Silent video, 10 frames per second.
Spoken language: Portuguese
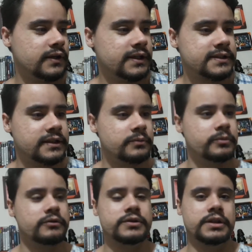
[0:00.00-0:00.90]
arrastado
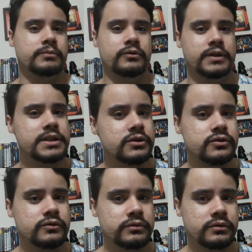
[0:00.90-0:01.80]
pelo diabo. Não é
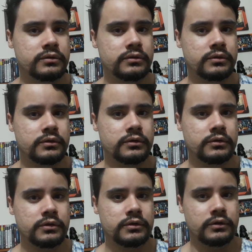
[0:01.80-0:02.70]
isso.
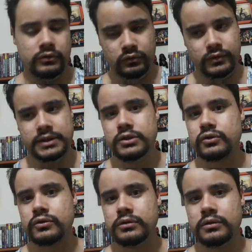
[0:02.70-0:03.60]
Não é
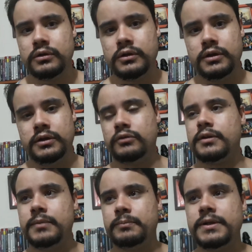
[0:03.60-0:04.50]
isso. Eu
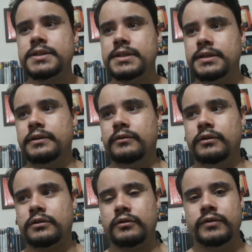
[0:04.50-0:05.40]
também pensei. Na
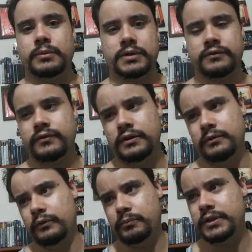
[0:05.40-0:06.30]
hora que eu vi a imagem, eu falei,
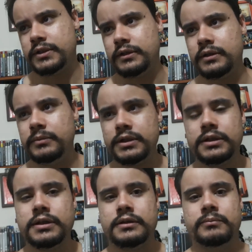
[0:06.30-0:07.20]
eu pensei também
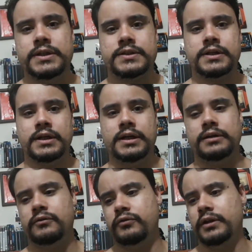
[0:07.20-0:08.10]
que era, mas
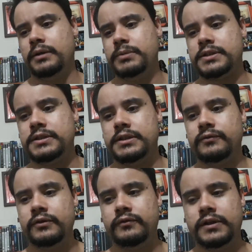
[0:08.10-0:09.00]
aí eu fui lá, pesquisei,
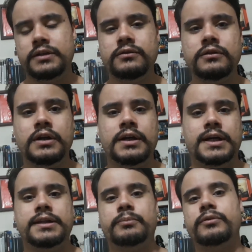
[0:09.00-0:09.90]
fui vendo.
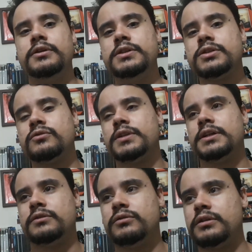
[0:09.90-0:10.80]
Aí depois que o
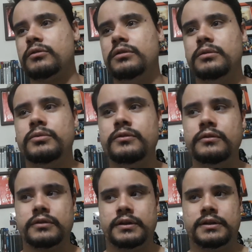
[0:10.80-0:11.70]
narrador da Globo,
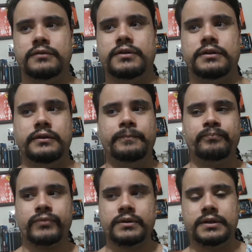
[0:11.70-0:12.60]
que estava
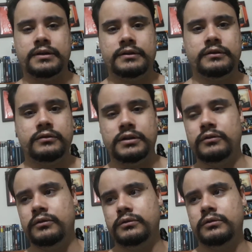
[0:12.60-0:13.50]
narrando lá
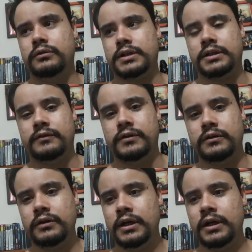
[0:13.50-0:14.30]
o carnaval,